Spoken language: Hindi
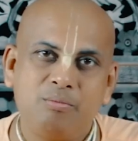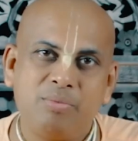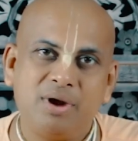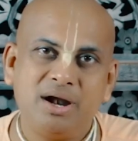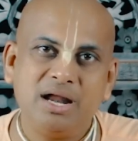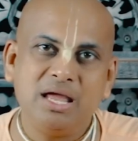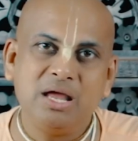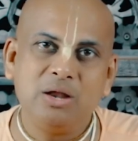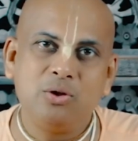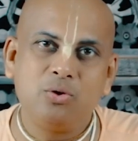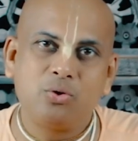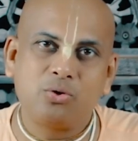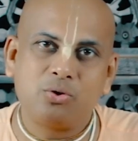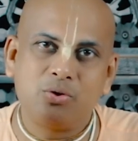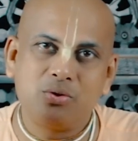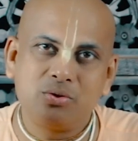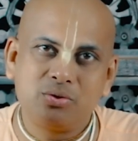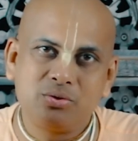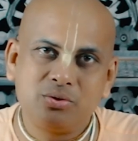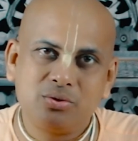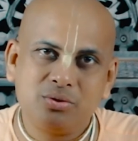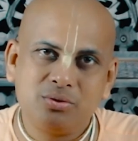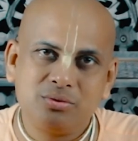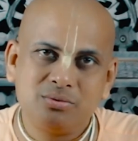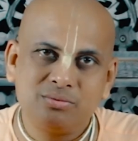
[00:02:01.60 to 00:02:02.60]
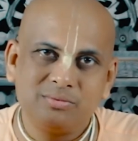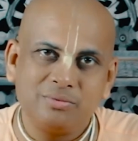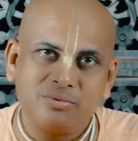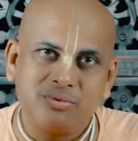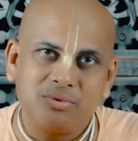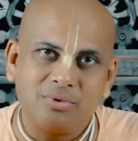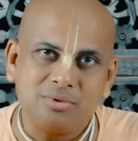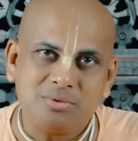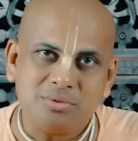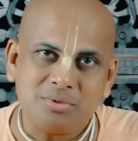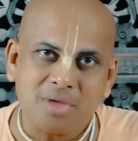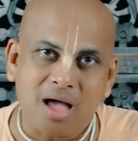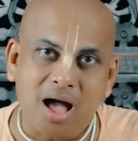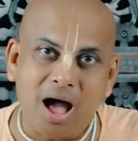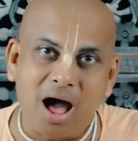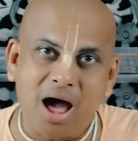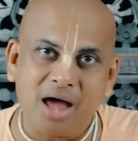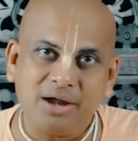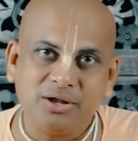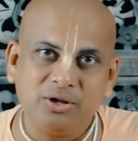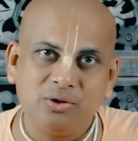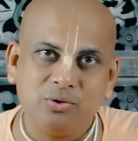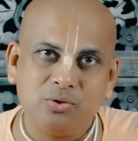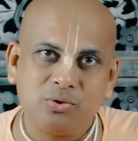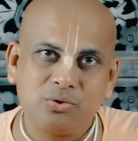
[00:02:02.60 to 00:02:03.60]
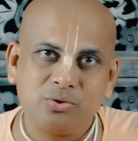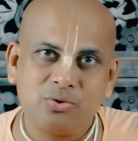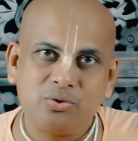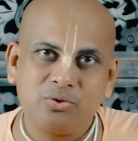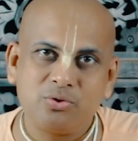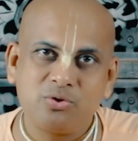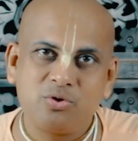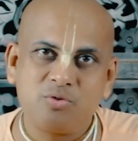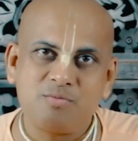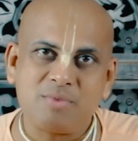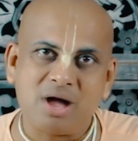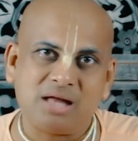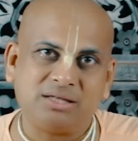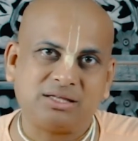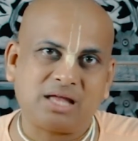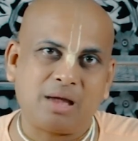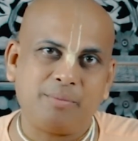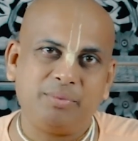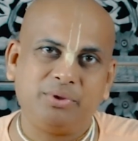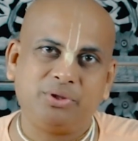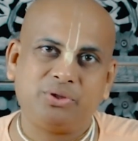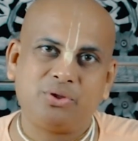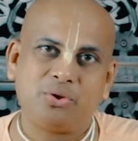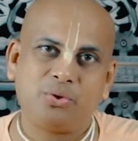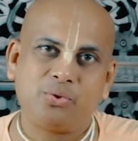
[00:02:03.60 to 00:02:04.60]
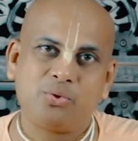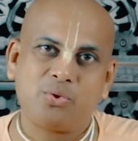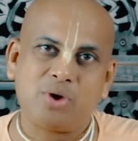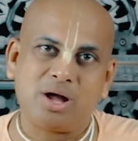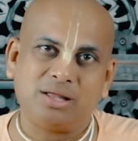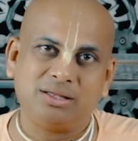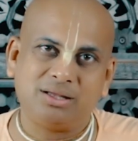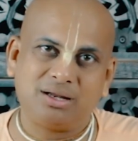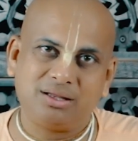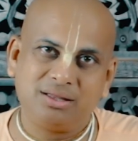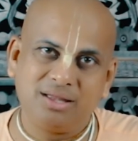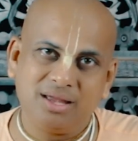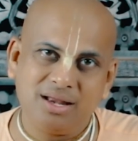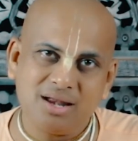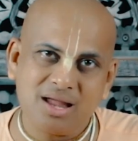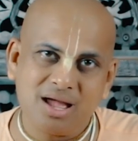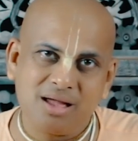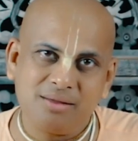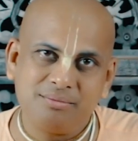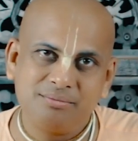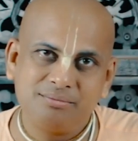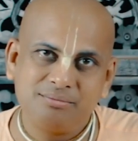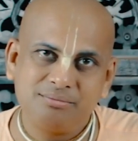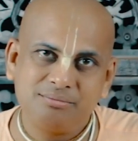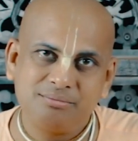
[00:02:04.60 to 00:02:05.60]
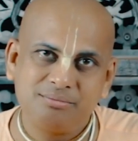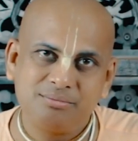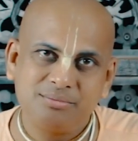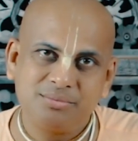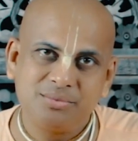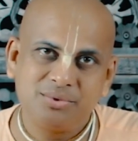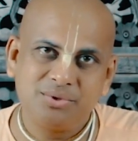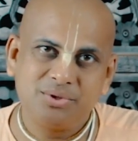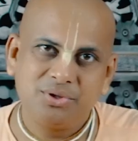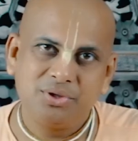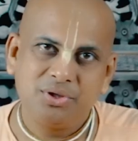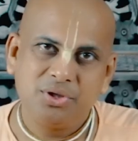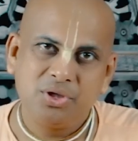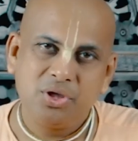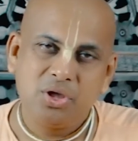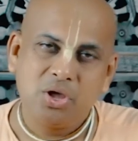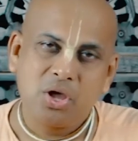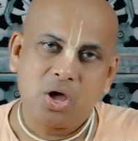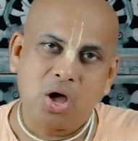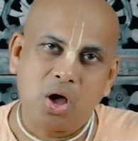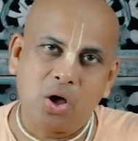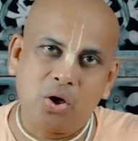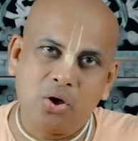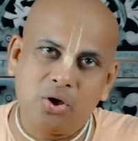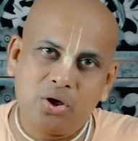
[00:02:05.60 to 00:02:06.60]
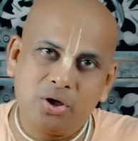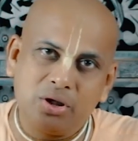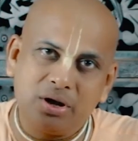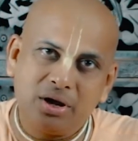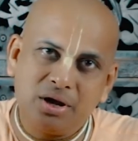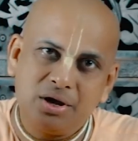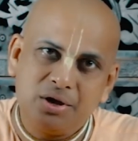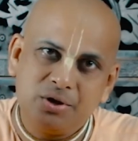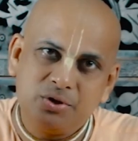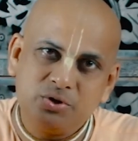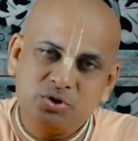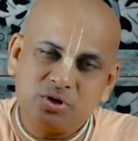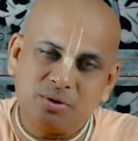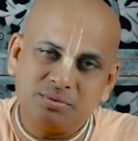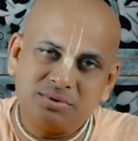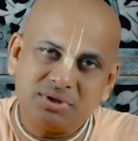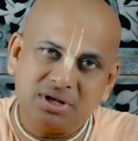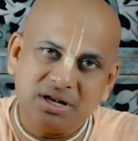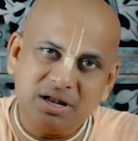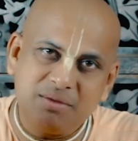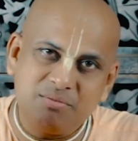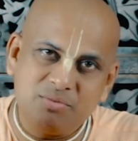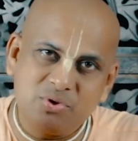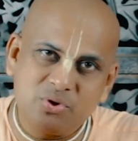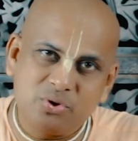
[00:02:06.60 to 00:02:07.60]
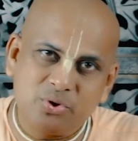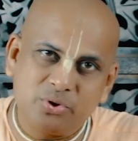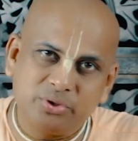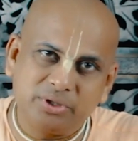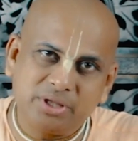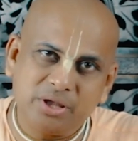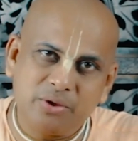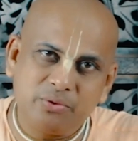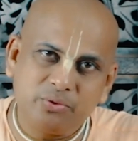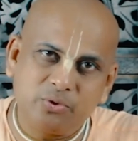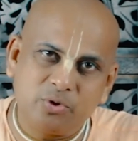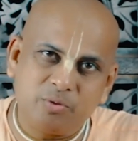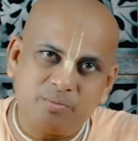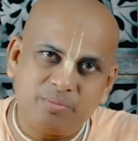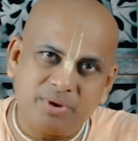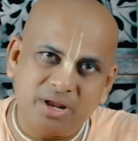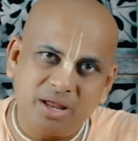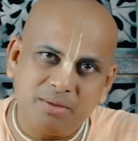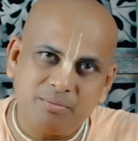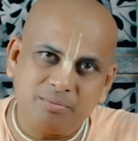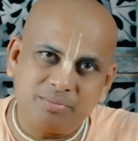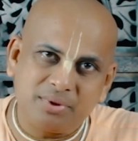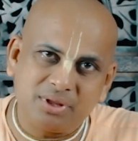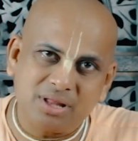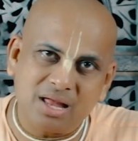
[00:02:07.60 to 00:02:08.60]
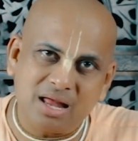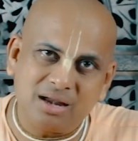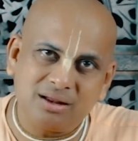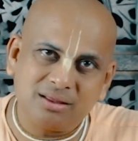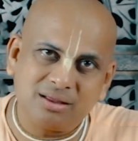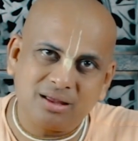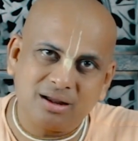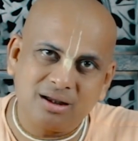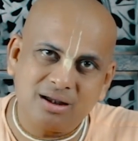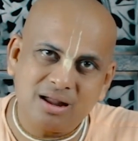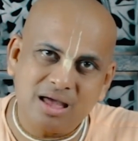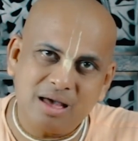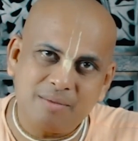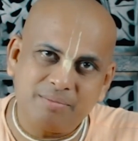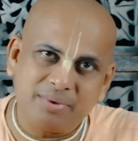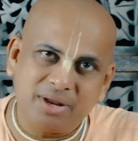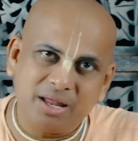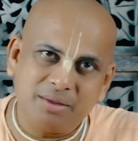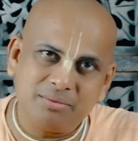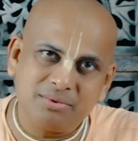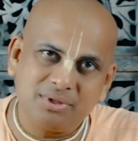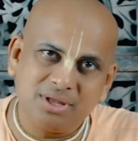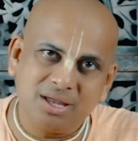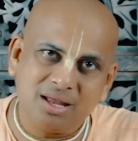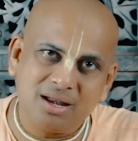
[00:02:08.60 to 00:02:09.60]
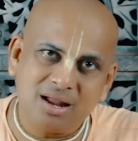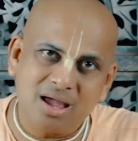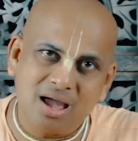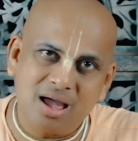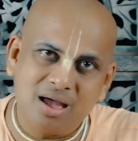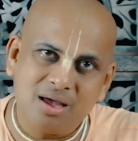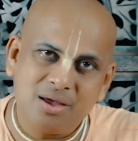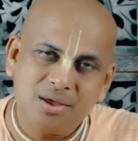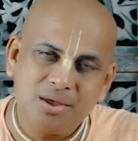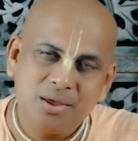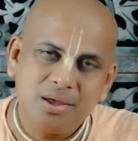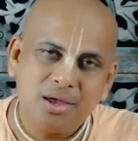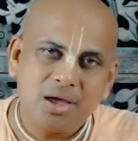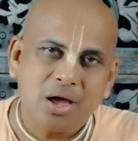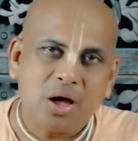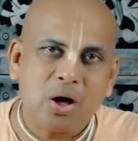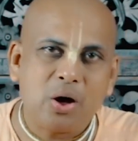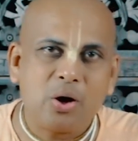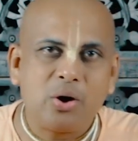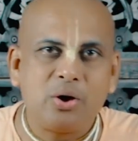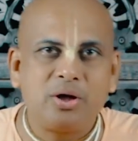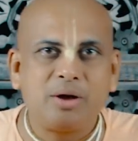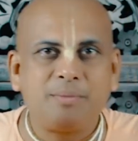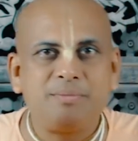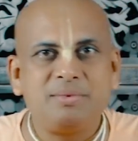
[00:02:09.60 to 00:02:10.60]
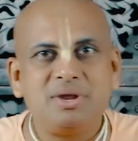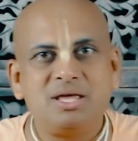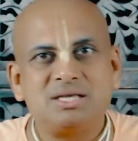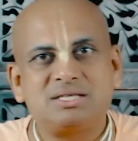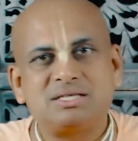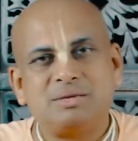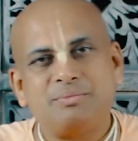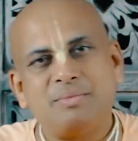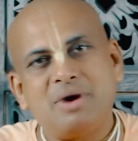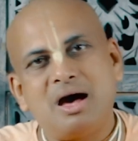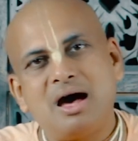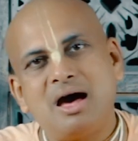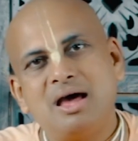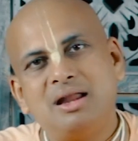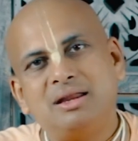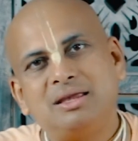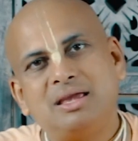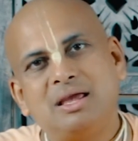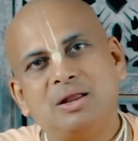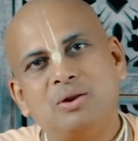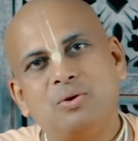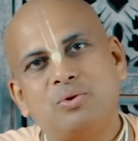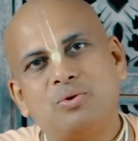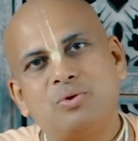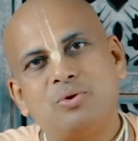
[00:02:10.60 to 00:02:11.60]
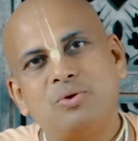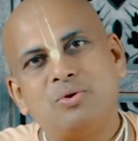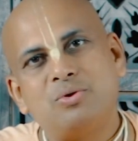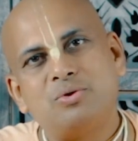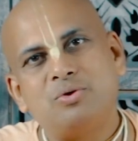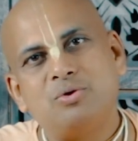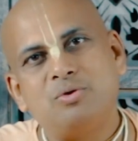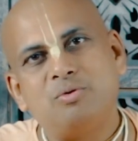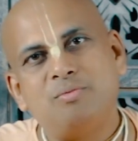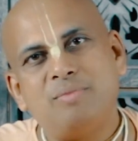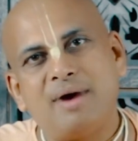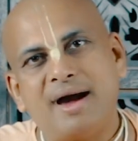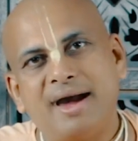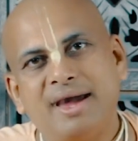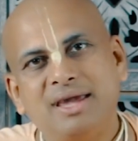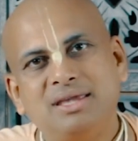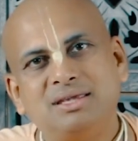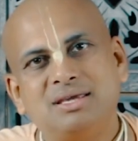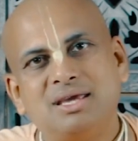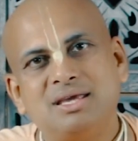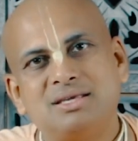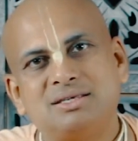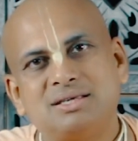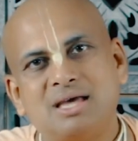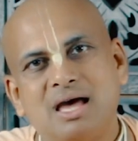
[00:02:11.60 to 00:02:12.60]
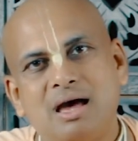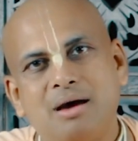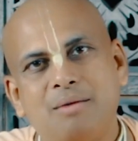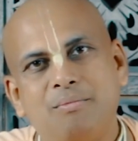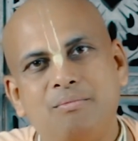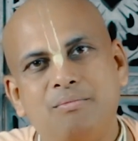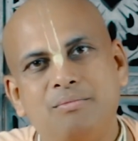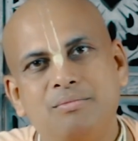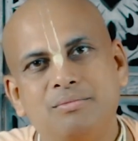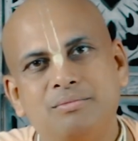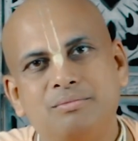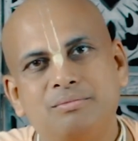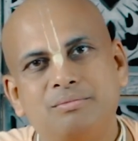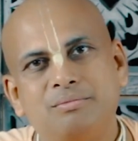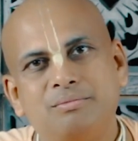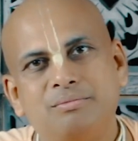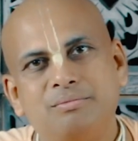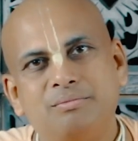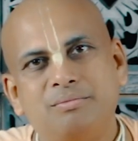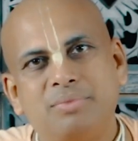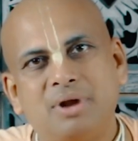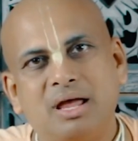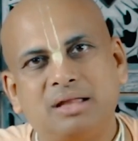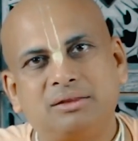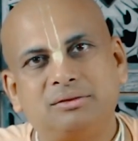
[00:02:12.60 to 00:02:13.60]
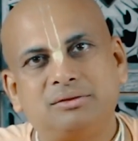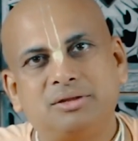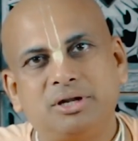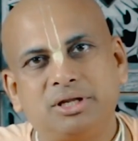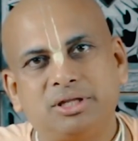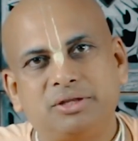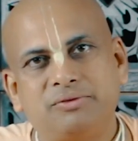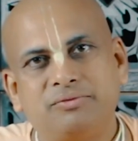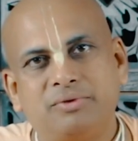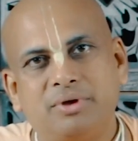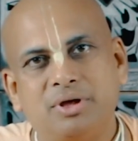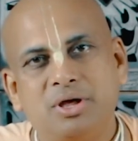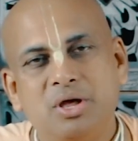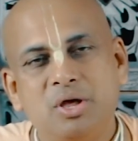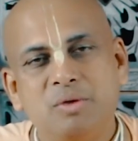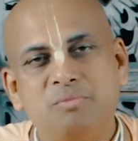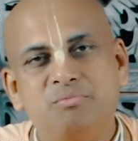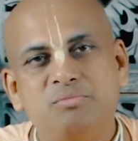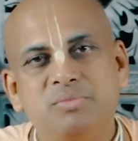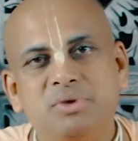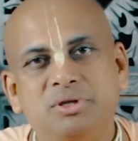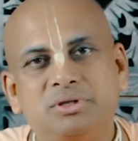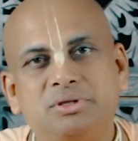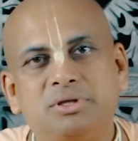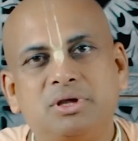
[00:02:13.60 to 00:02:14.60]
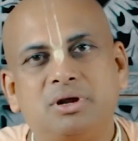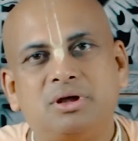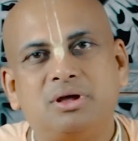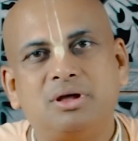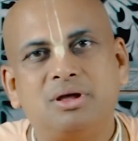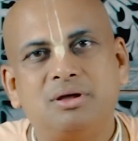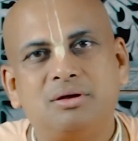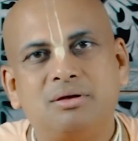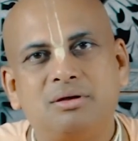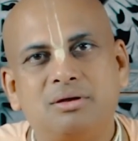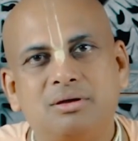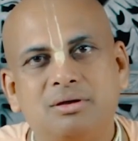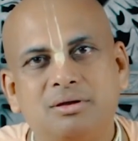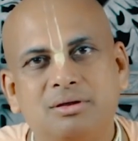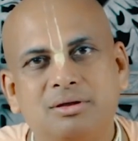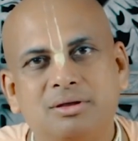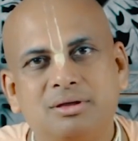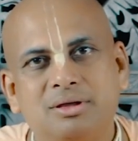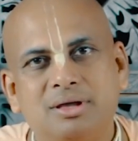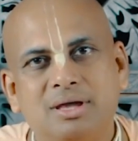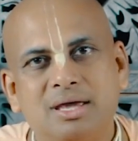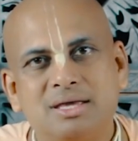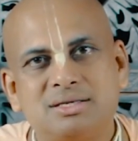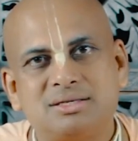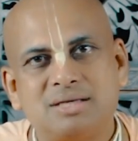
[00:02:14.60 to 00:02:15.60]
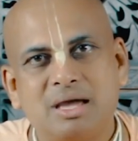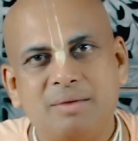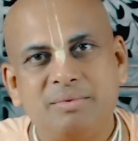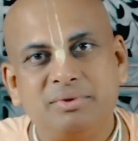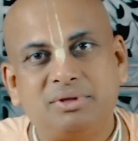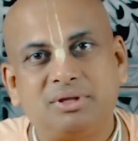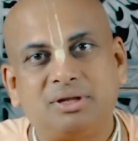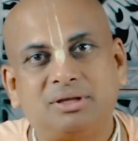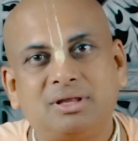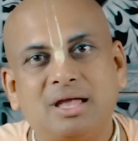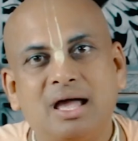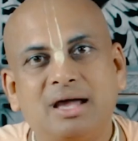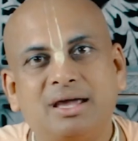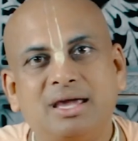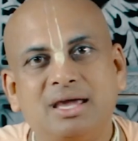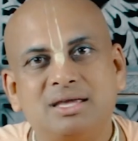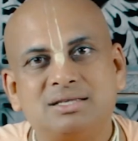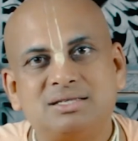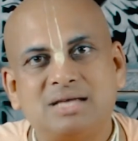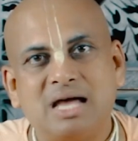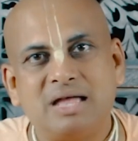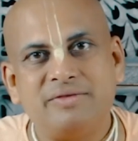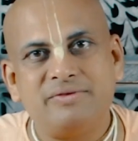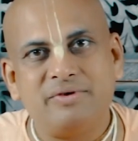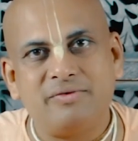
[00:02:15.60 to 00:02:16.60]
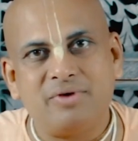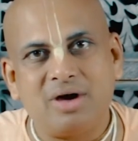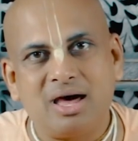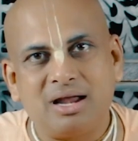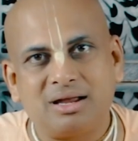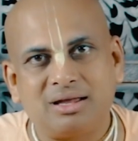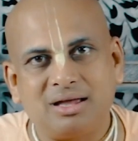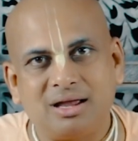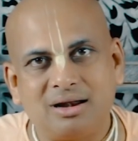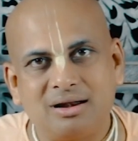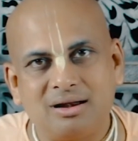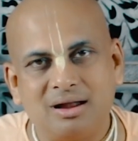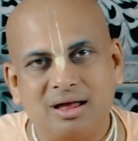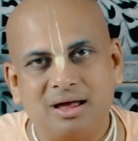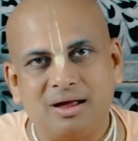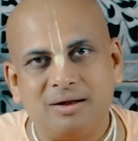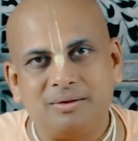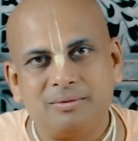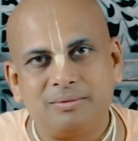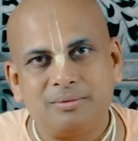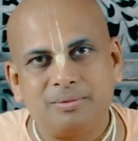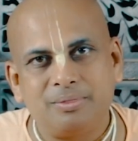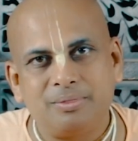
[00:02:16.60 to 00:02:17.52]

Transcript: बड़े लोगों को आर्य लोगों को माता पिता को आदर देना और जो हमसे निम्न होते हैं उनको प्रेम प्रदान करना प्रेम देना और अपने समान के लोगों को भाई जैसा भ्रातृत्व मित्र के साथ मित्रता के साथ व्यवहार करना